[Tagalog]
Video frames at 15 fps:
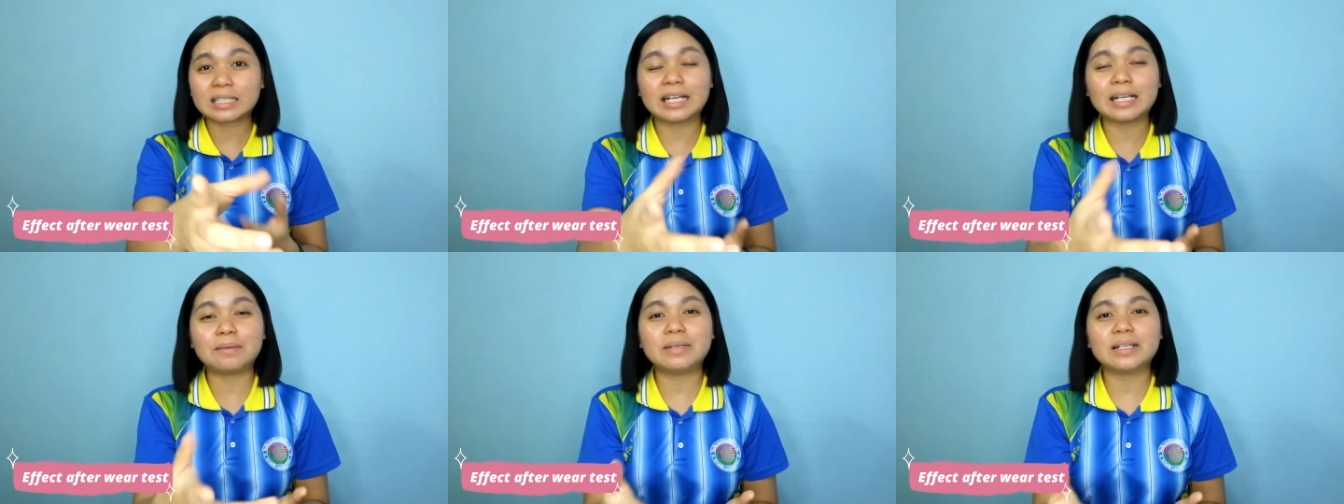
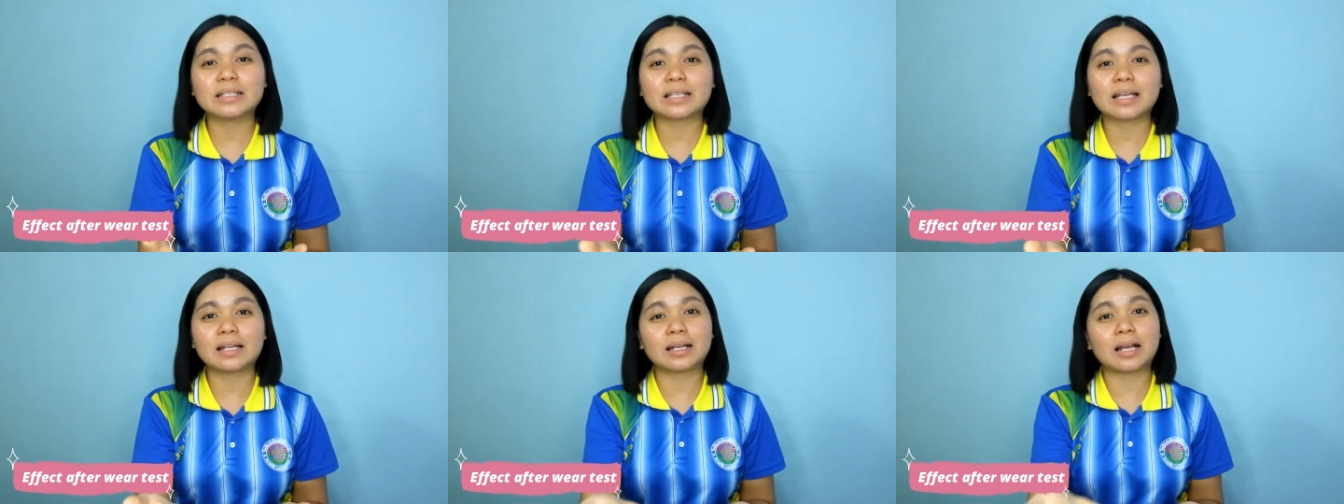screen
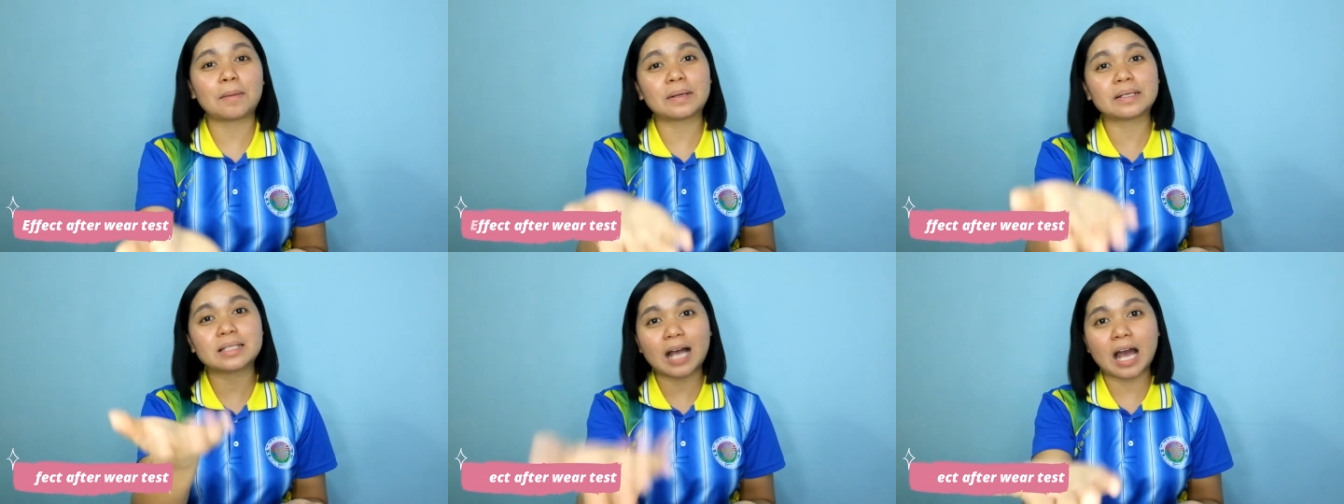minsan
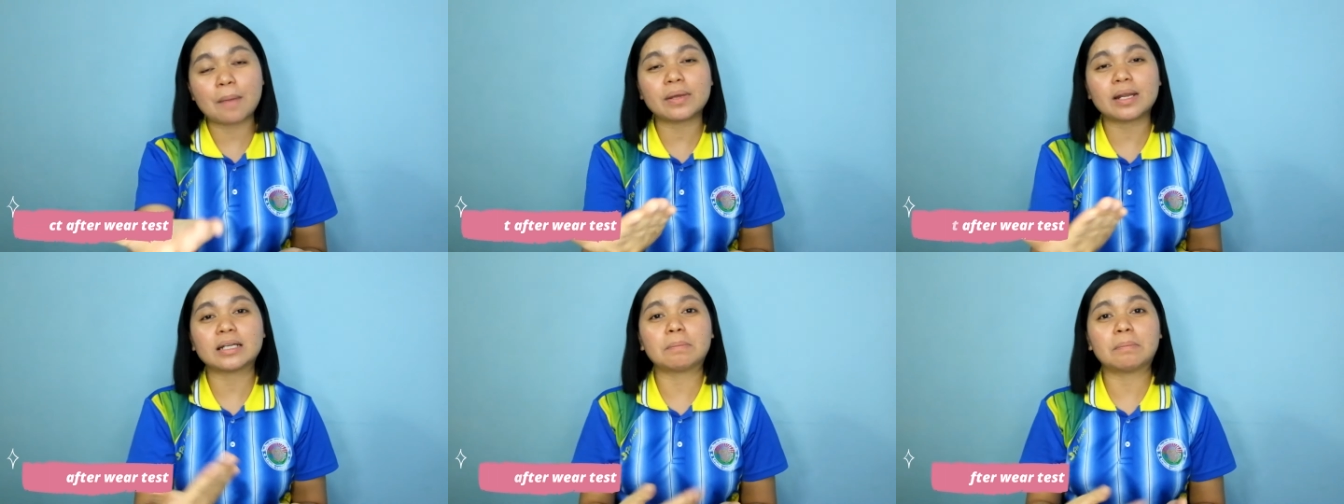kapag sa
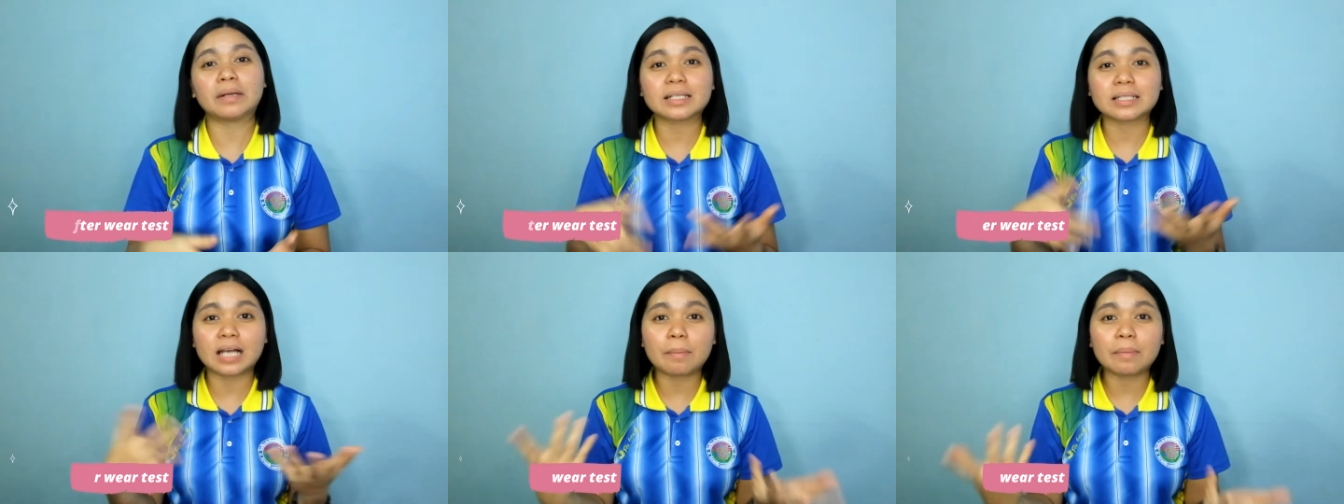camera
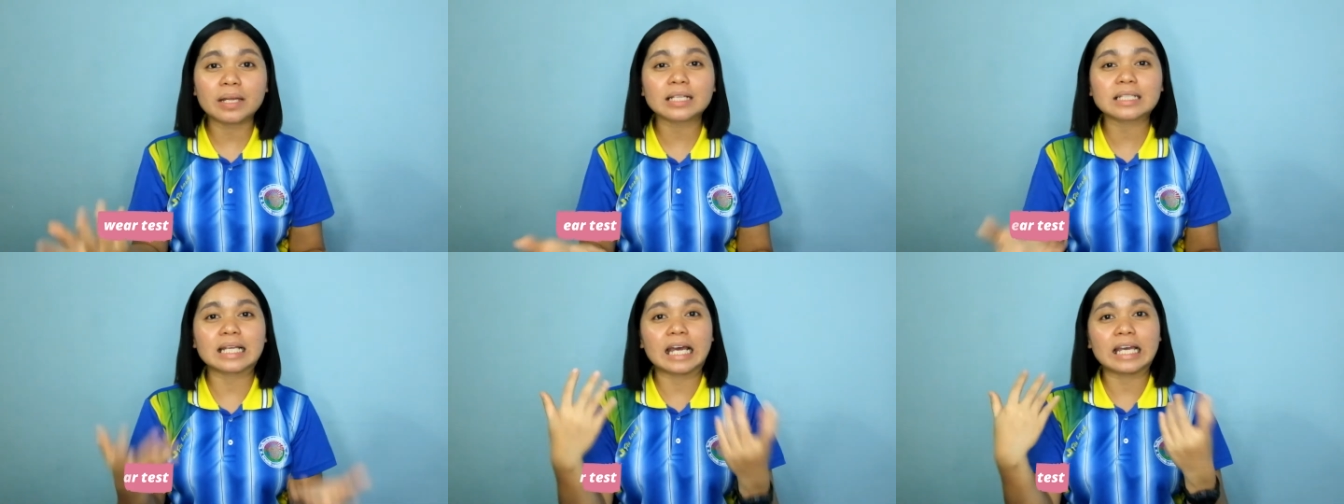depende sa
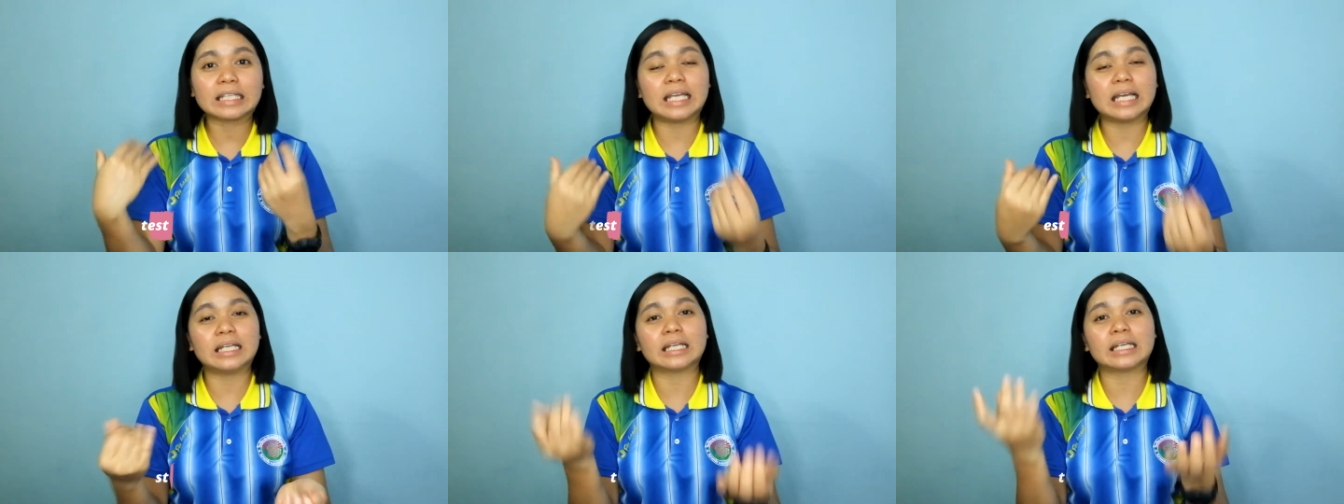camera sa
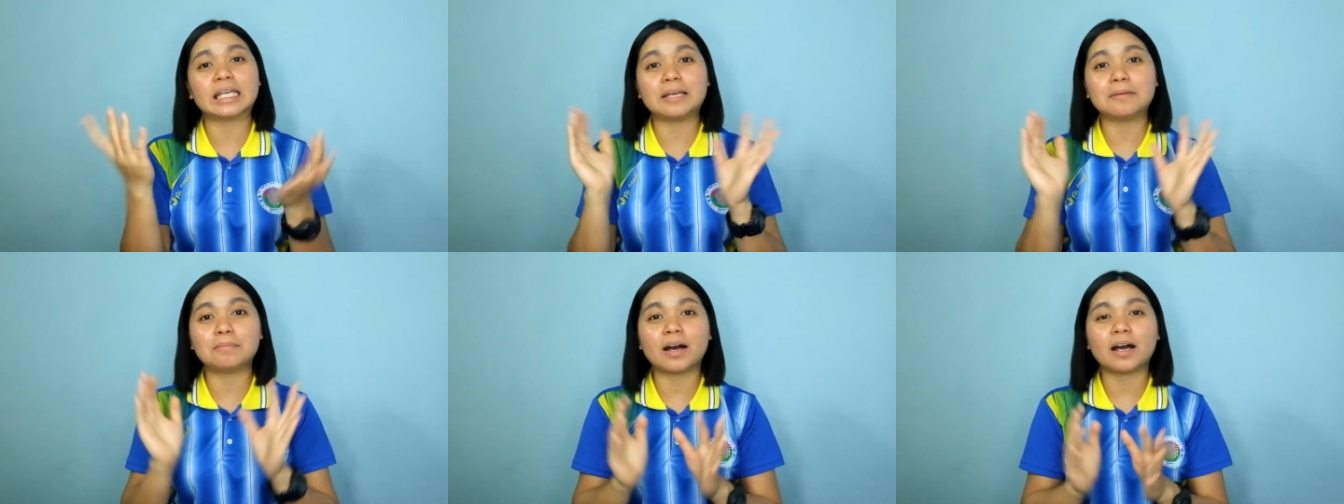lighting
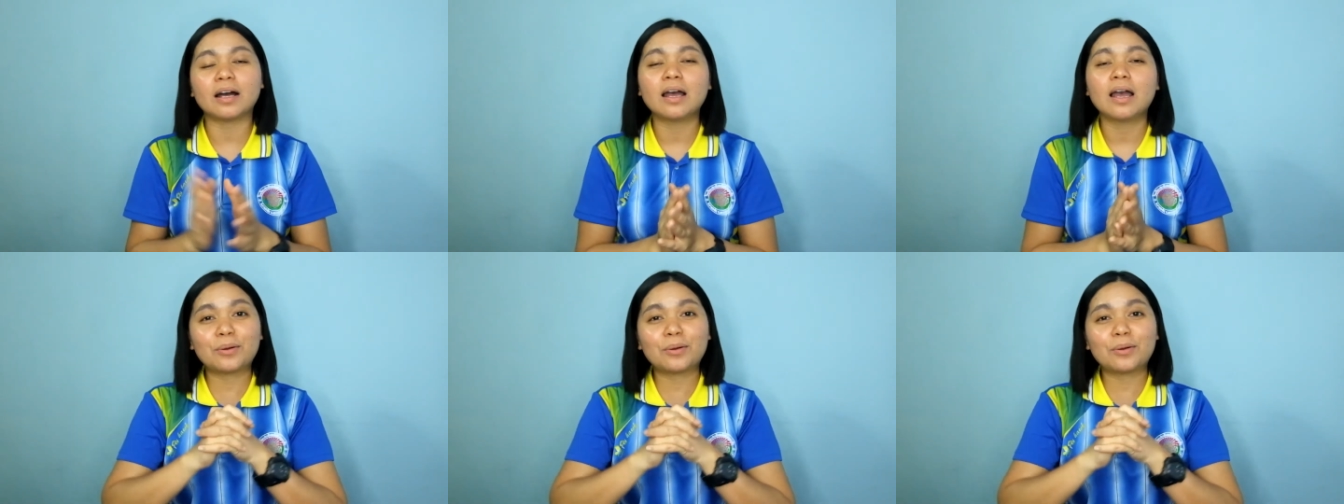nag-iiba.